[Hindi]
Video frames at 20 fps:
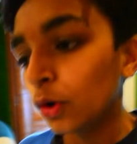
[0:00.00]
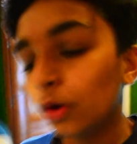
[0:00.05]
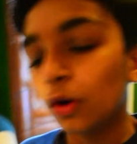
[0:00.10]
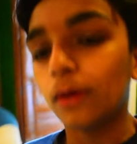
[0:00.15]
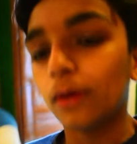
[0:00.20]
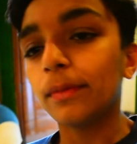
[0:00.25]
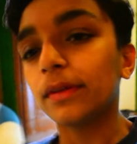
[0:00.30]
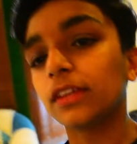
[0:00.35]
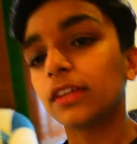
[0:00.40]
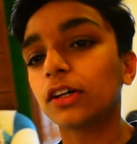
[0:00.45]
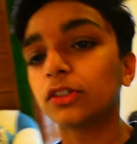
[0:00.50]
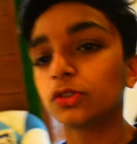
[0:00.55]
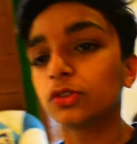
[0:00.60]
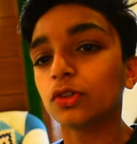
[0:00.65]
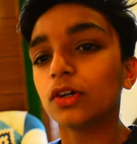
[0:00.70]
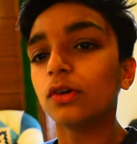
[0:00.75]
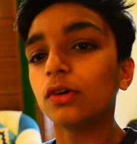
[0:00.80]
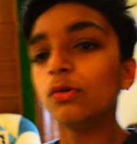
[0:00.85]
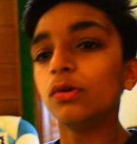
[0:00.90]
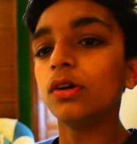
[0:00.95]
और मैं थक
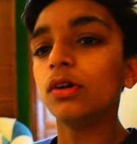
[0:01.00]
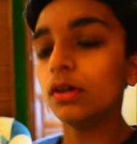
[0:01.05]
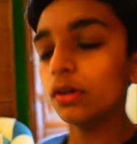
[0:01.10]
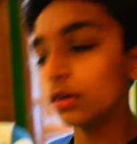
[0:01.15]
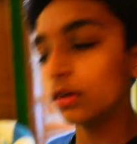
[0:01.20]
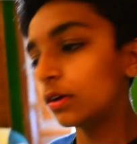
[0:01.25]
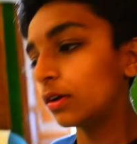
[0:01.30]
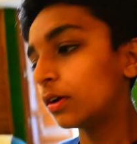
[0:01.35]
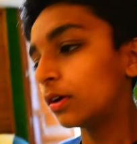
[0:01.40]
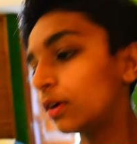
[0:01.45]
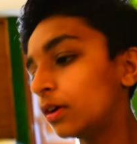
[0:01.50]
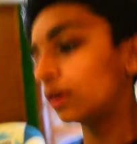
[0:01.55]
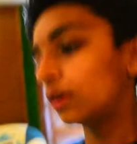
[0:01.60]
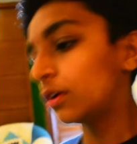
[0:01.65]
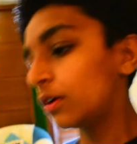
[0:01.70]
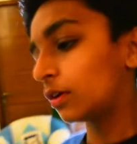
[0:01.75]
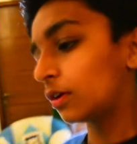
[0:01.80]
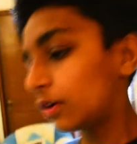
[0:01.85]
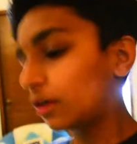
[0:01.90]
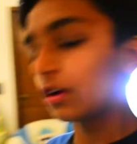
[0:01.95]
चुका हूँ
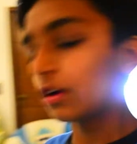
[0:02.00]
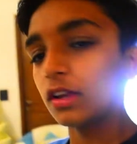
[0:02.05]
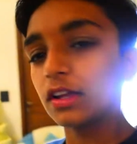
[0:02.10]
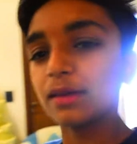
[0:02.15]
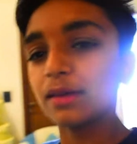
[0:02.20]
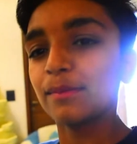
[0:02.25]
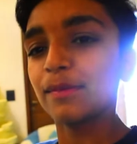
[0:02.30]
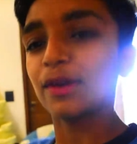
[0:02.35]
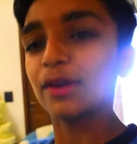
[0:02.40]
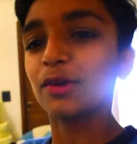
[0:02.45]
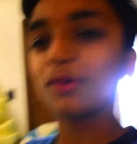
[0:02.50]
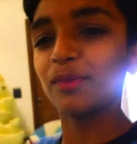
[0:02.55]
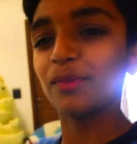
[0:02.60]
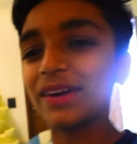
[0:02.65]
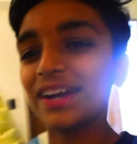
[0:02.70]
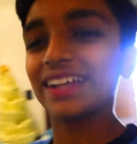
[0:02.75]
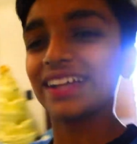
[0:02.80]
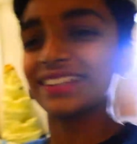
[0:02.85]
और लेकिन मेरे को बड़ा